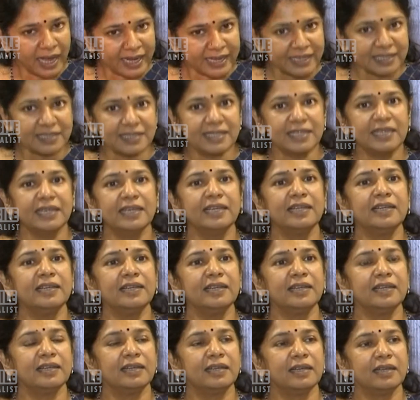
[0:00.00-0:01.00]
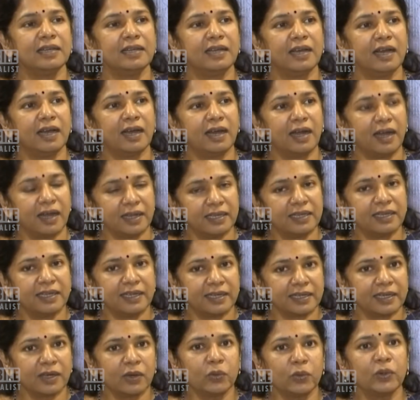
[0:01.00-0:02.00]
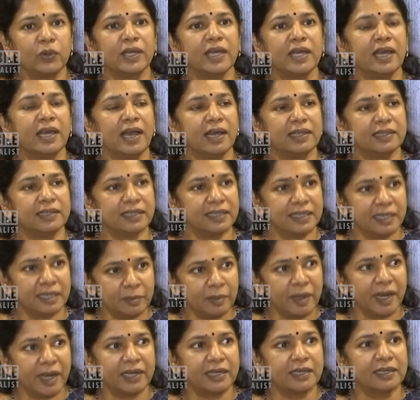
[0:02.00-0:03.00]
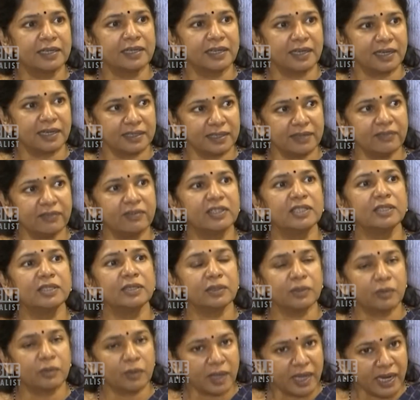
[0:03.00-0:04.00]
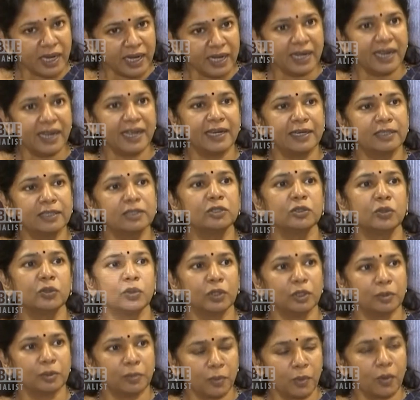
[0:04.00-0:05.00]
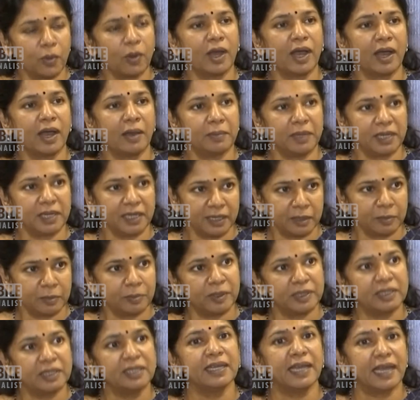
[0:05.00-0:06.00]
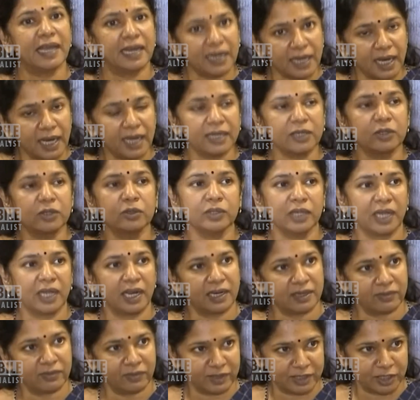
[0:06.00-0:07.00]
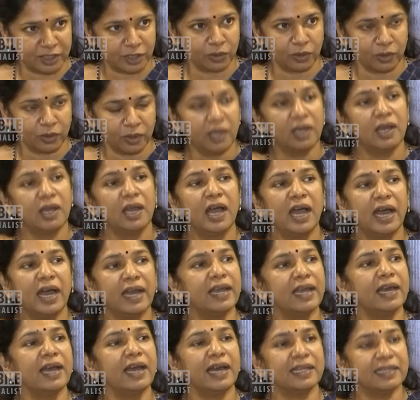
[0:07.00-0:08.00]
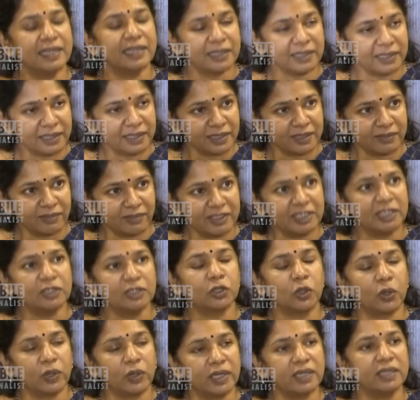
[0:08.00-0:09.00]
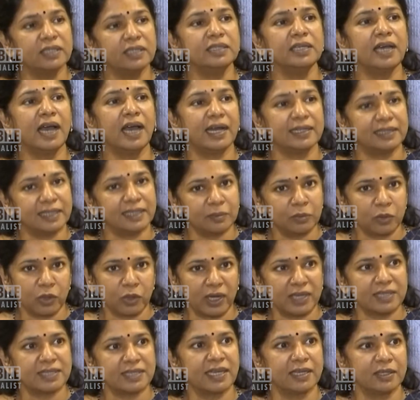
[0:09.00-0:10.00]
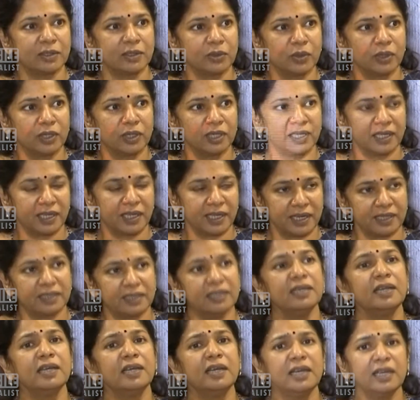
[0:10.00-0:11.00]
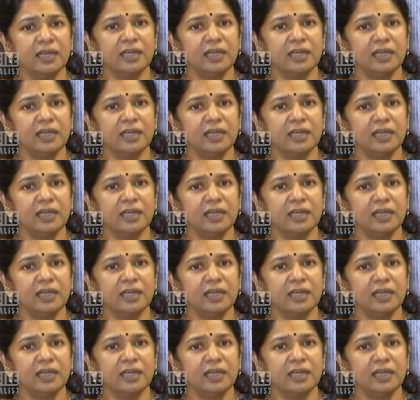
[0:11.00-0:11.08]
அரசியல் அதில் இருக்கக்கூடிய அந்த டிபேட்டுங்கிறத வந்து கீழே எடுத்துக்கொண்டு போகாமல் இருப்பது எல்லாருக்கும் நல்ல விஷயம் ஆனால் அதை வந்து தொடர்ந்து அதிமுக செய்து கொண்டிருக்கிறது